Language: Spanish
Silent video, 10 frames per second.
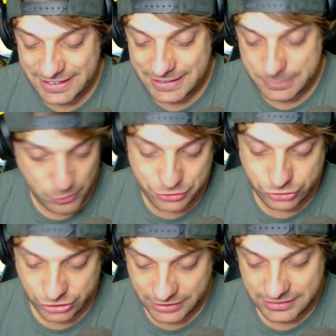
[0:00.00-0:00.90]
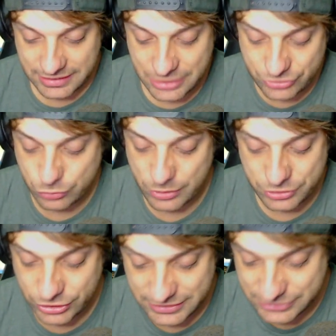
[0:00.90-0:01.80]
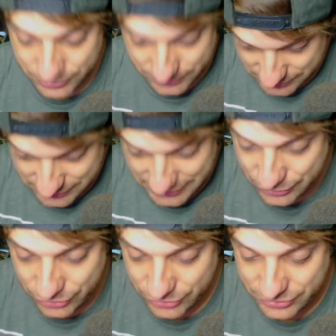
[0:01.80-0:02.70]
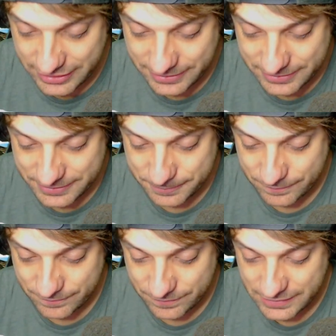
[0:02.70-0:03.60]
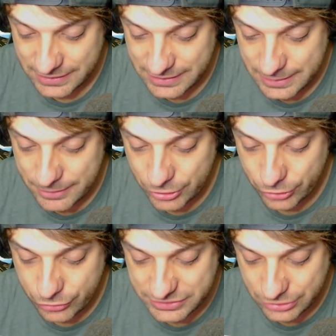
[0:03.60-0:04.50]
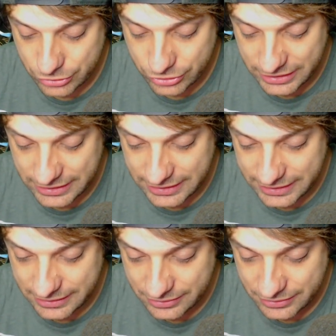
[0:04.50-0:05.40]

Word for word: One shot, ¿eh? Tranquilos que es one shot esto. Ya lo digo desde ya. Me conozco a este Gohan